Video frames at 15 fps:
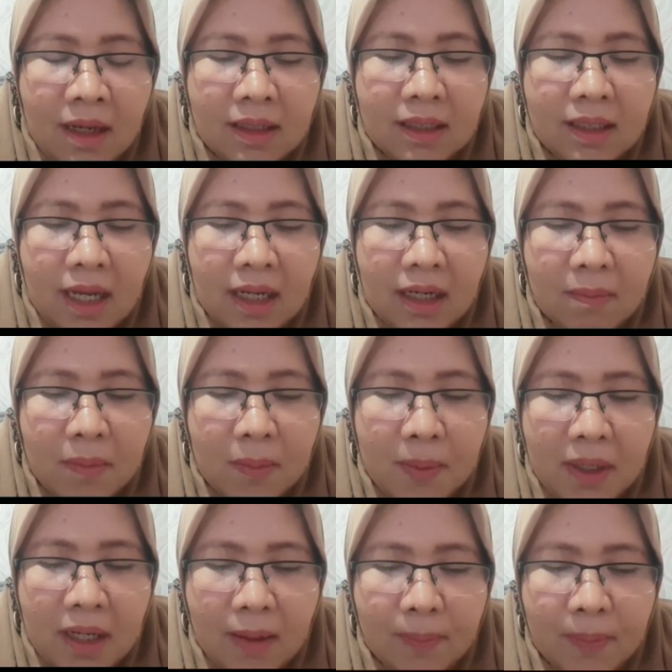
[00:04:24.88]
negara
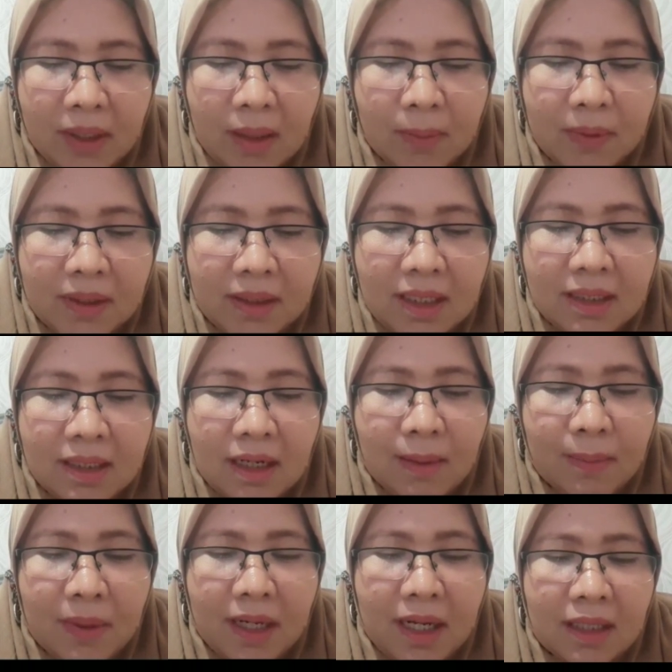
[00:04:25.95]
memegang peran penting
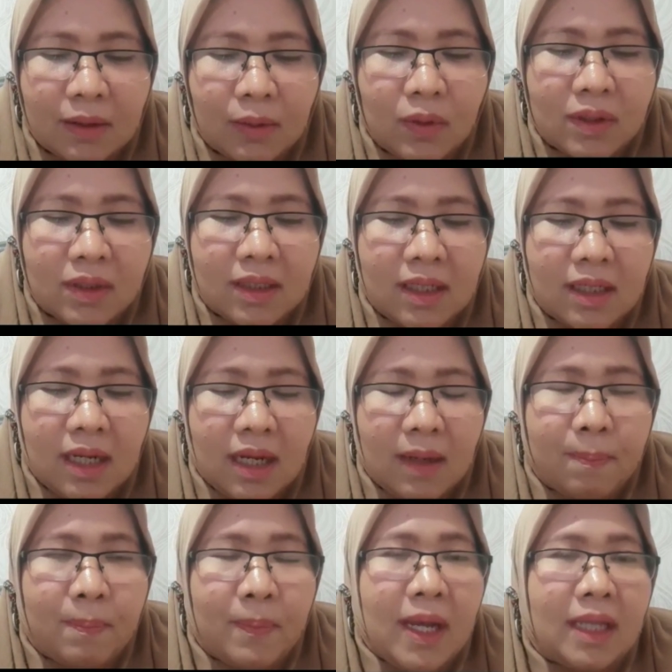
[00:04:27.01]
dalam mengatur
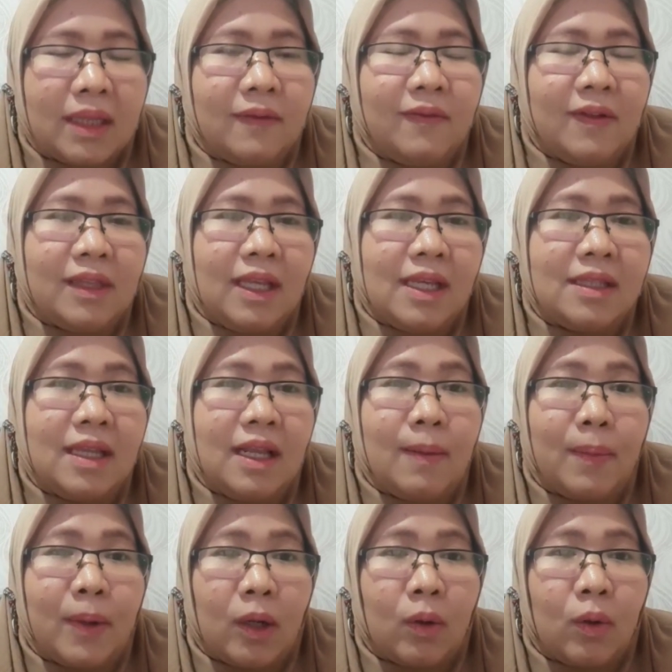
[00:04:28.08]
segenap aktivitas
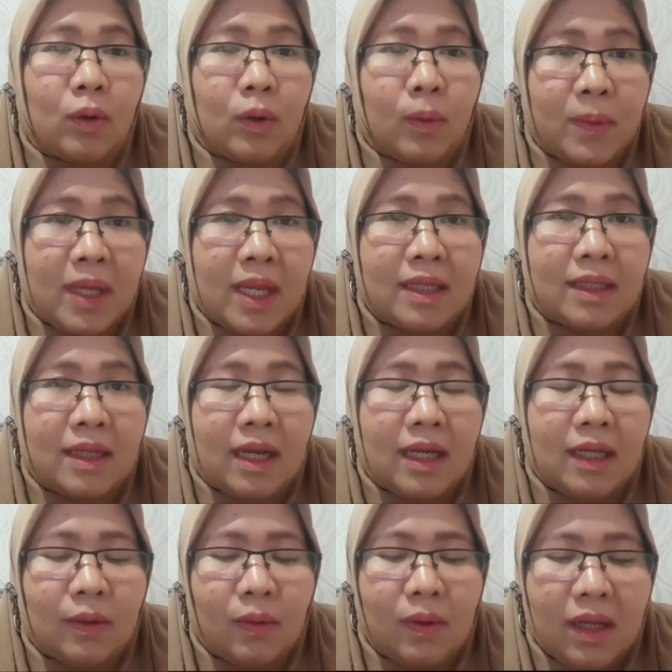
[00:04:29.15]
dalam perekonomiannya
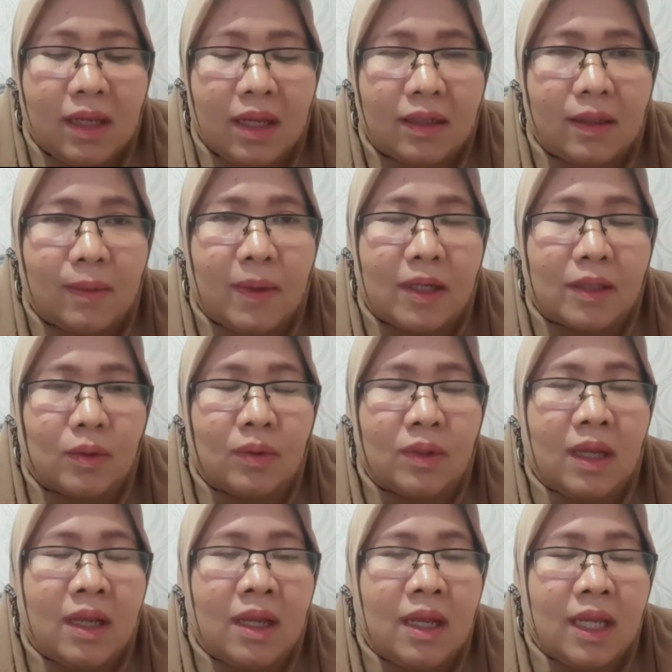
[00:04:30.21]
itulah yang dimaksud
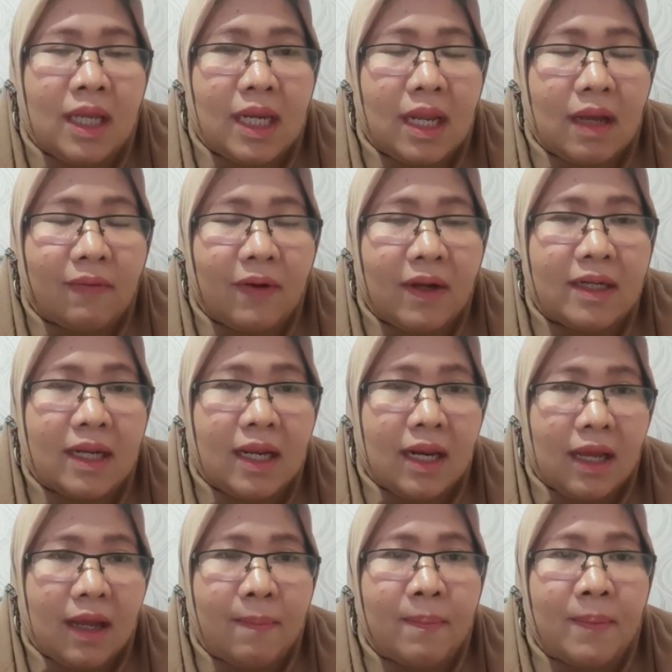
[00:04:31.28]
ilafa
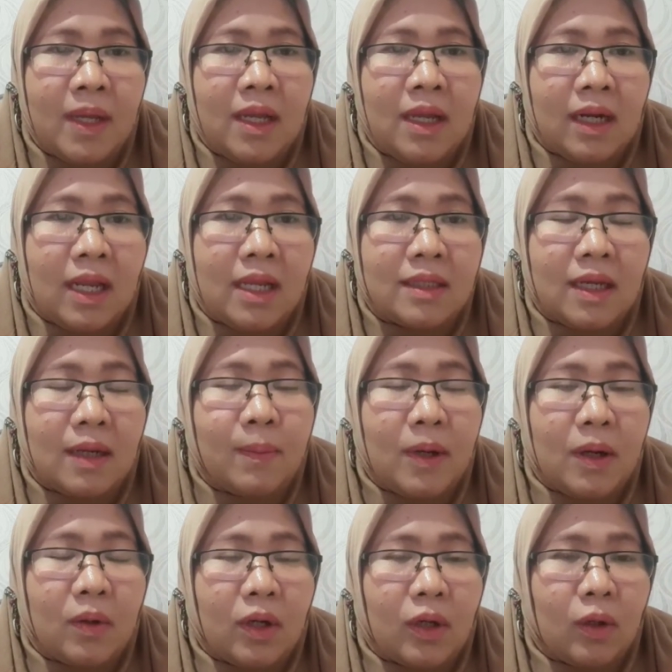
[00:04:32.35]
dalam ancang
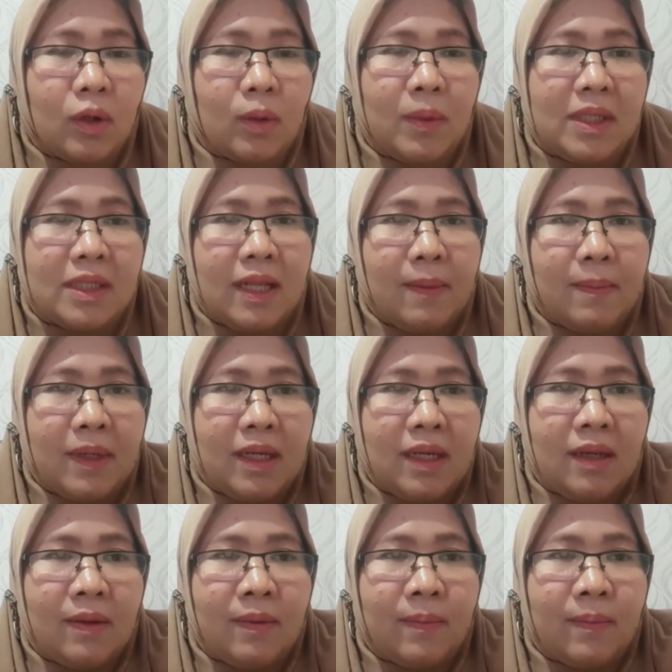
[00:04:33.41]
bangun ekonomi Islam ini